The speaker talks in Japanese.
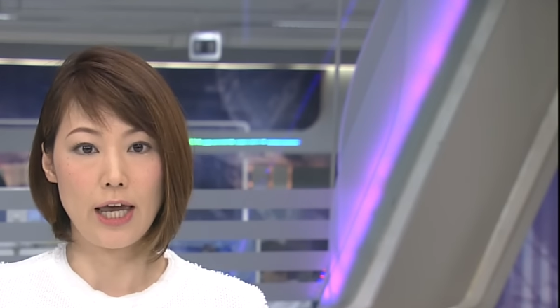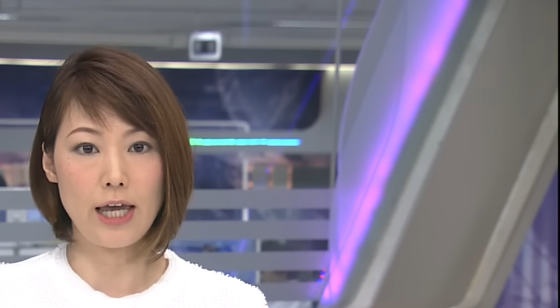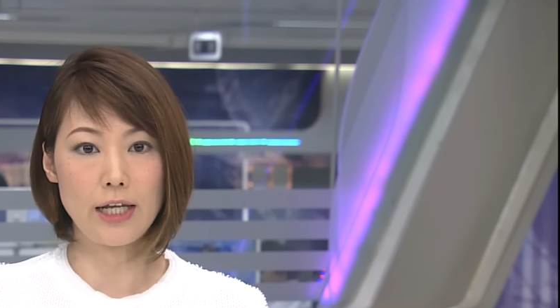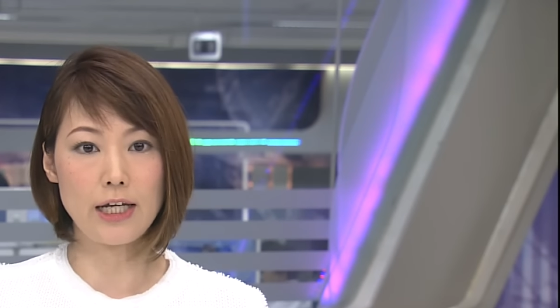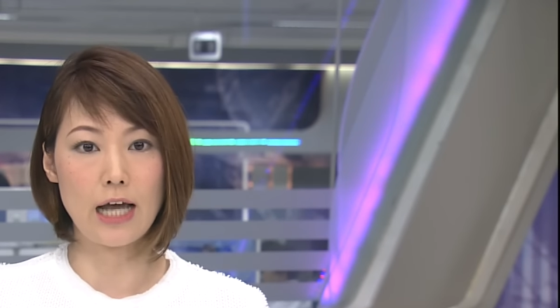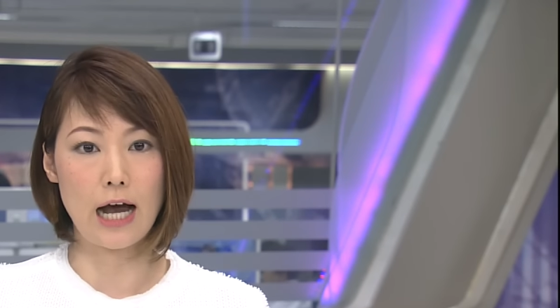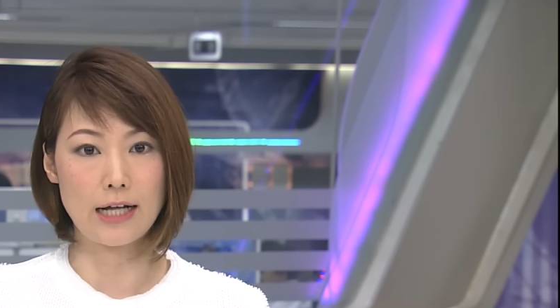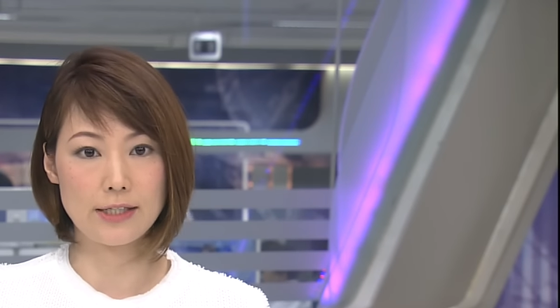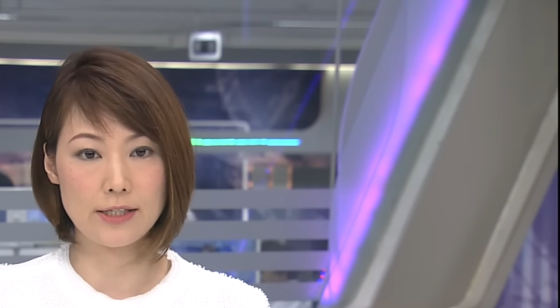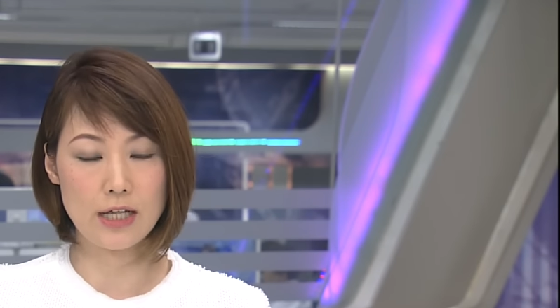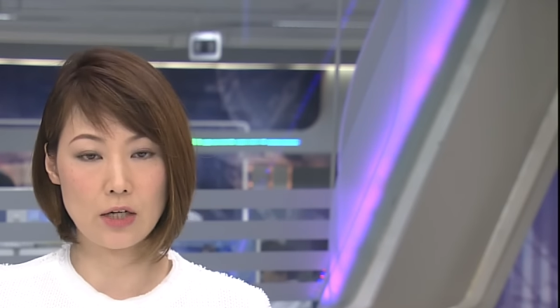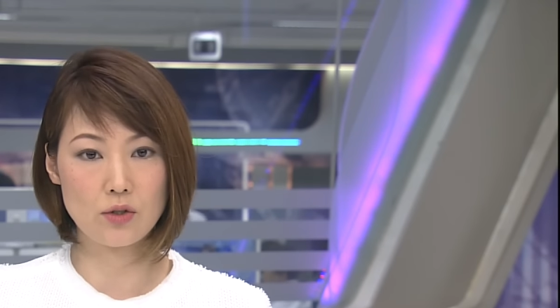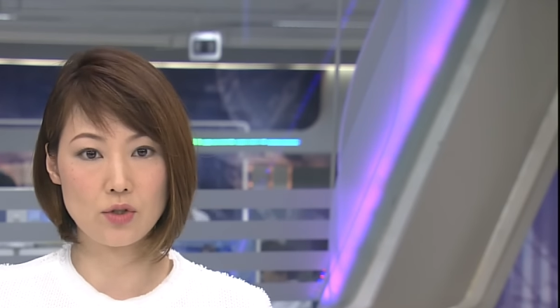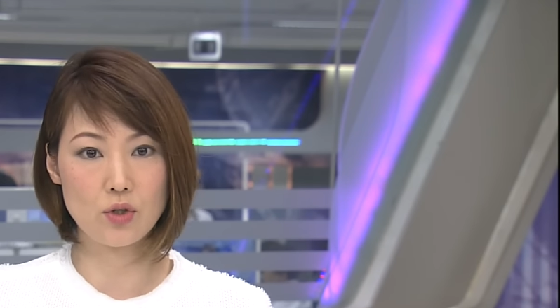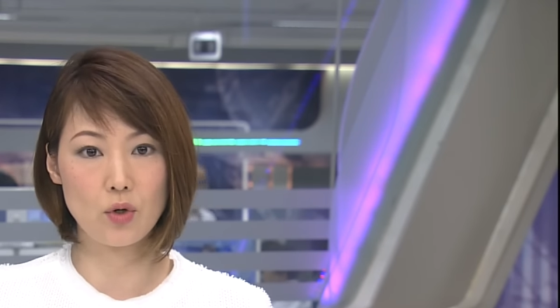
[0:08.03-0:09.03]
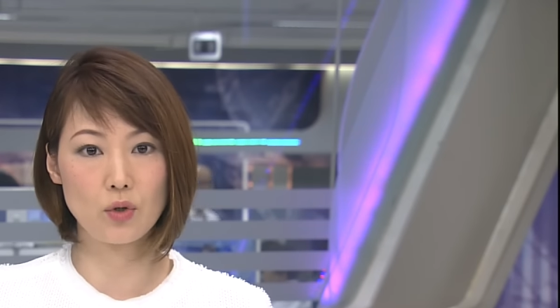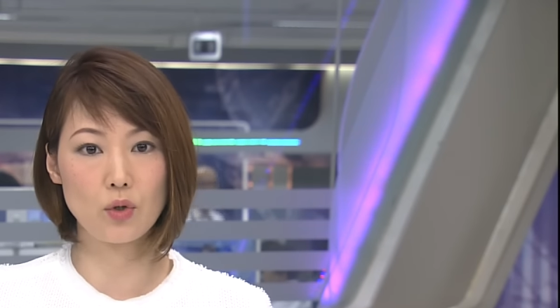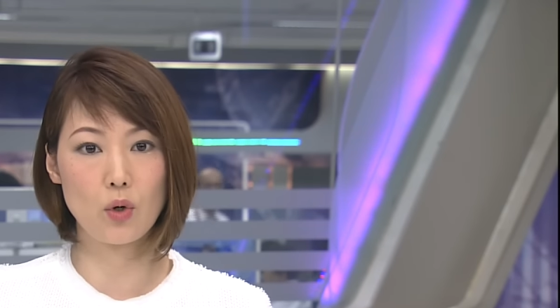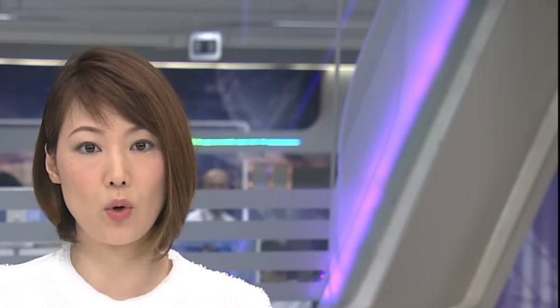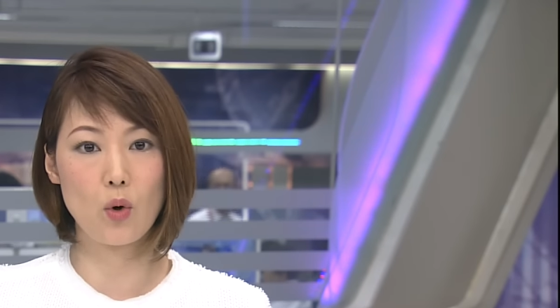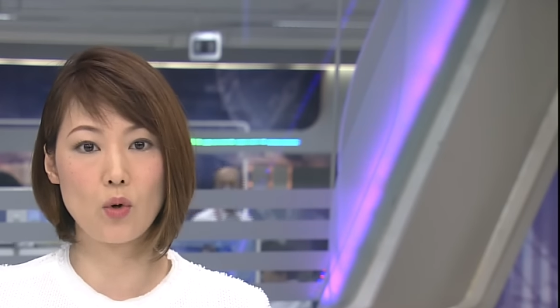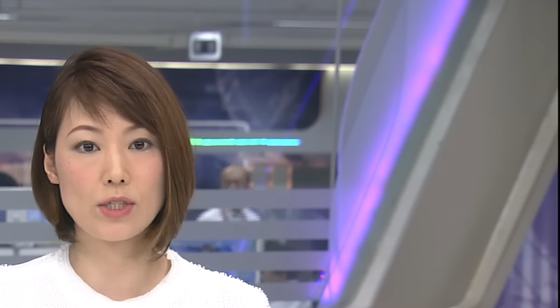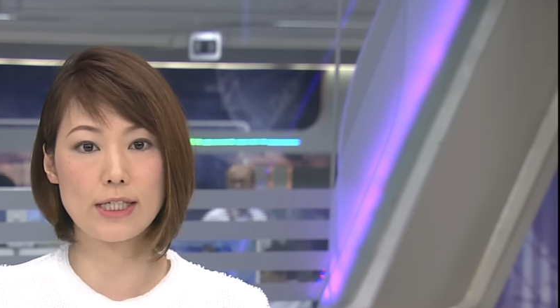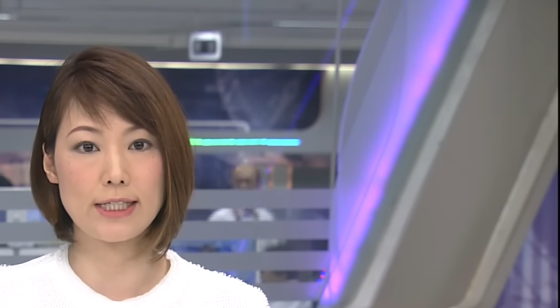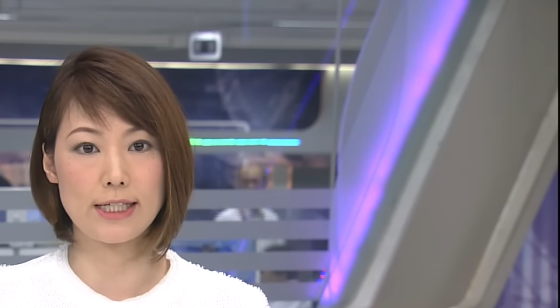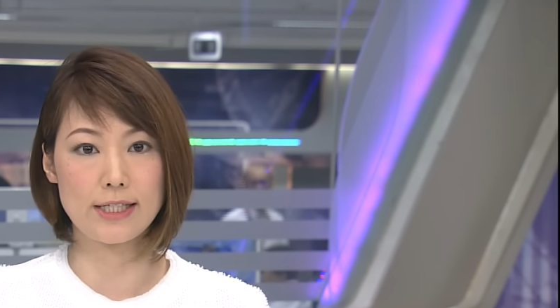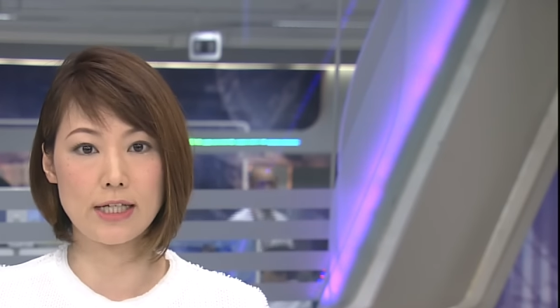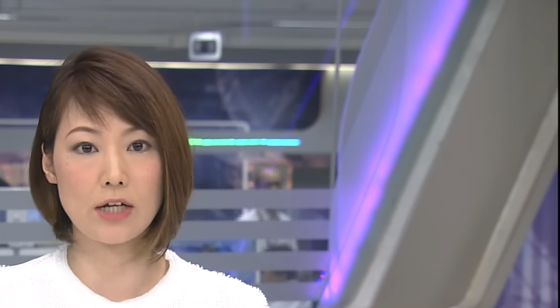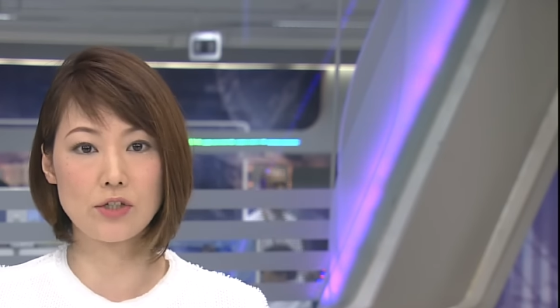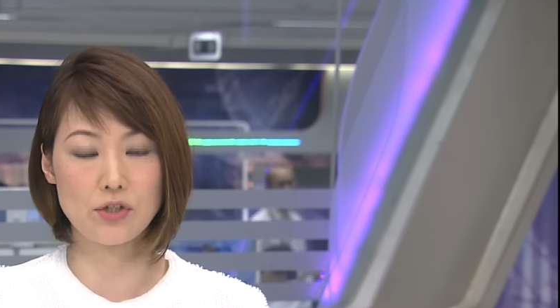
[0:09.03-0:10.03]
ヘリ発着場の工事
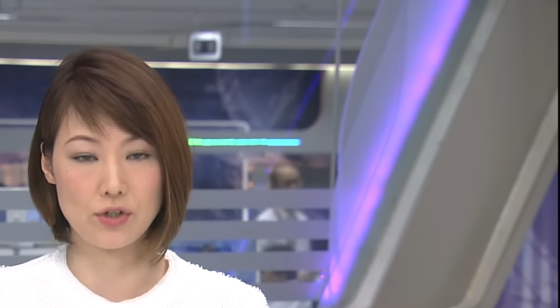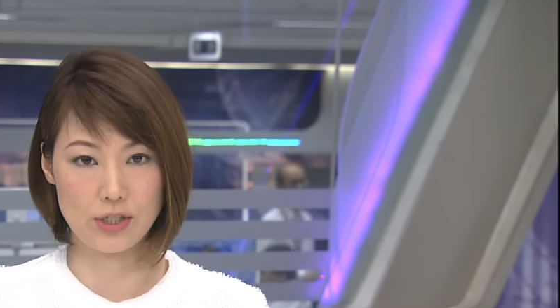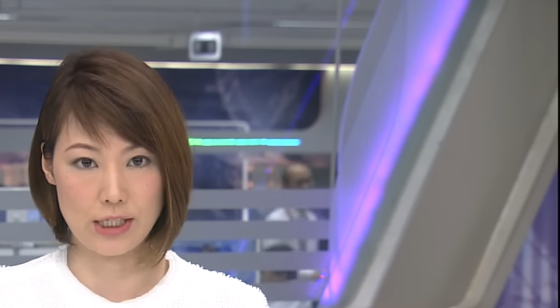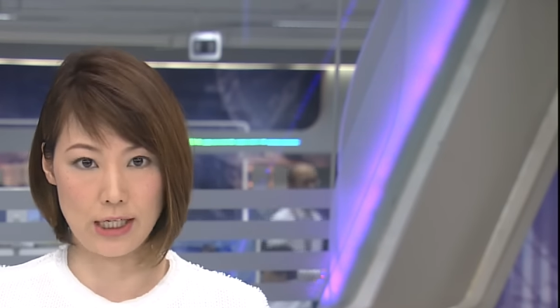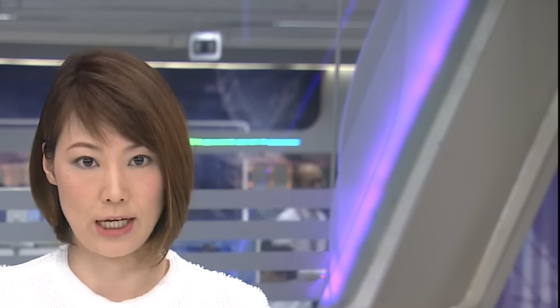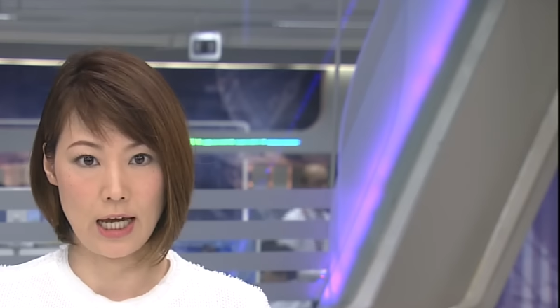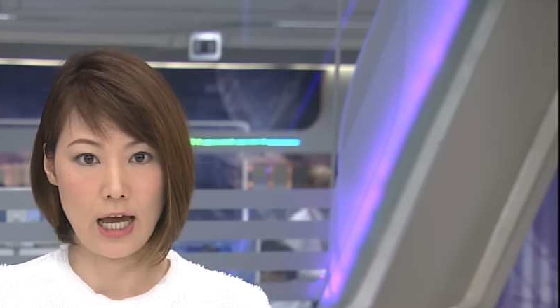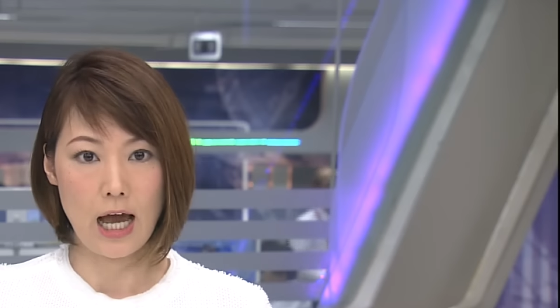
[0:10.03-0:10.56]
に着手し